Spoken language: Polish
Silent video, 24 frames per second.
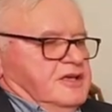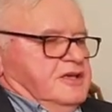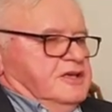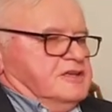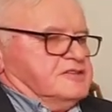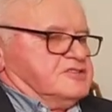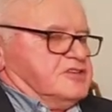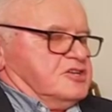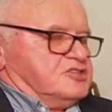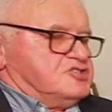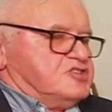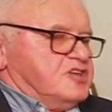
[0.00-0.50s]

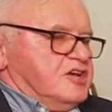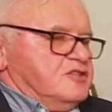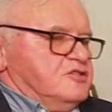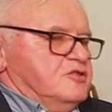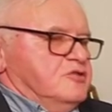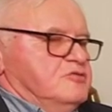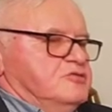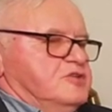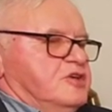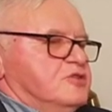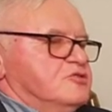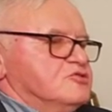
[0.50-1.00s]
za
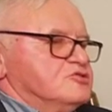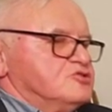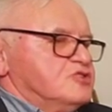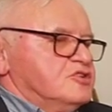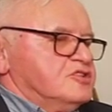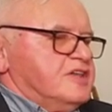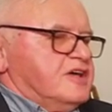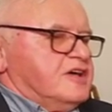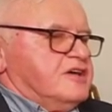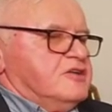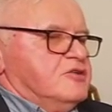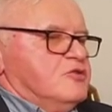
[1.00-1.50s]
ścianą. Jego
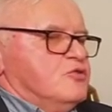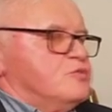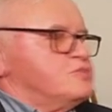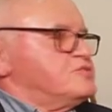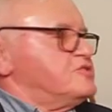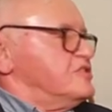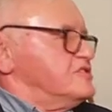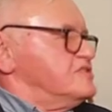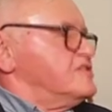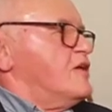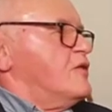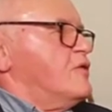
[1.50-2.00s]
żona
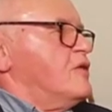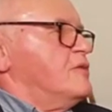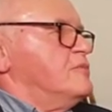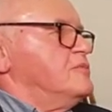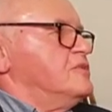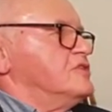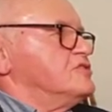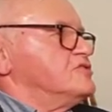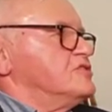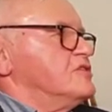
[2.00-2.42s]
uprzedzała mnie,